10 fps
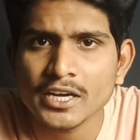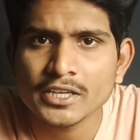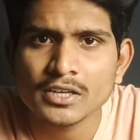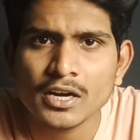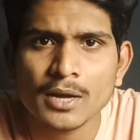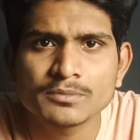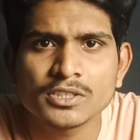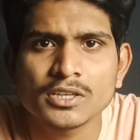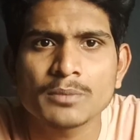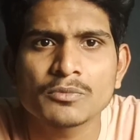క్రెడిట్ కార్డ్
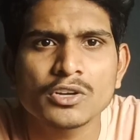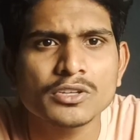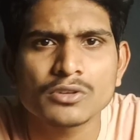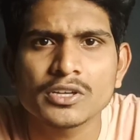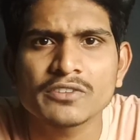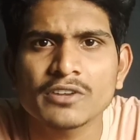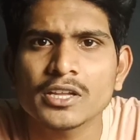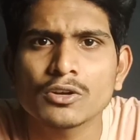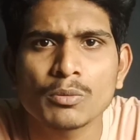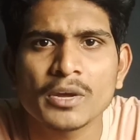ఆప్షన్ కలుపుకొని ట్వంటీ
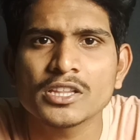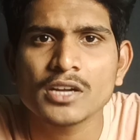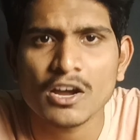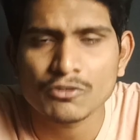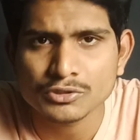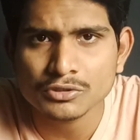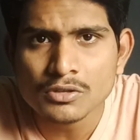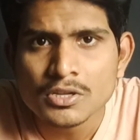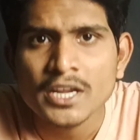ఫైవ్ లోపు అయితే రావచ్చు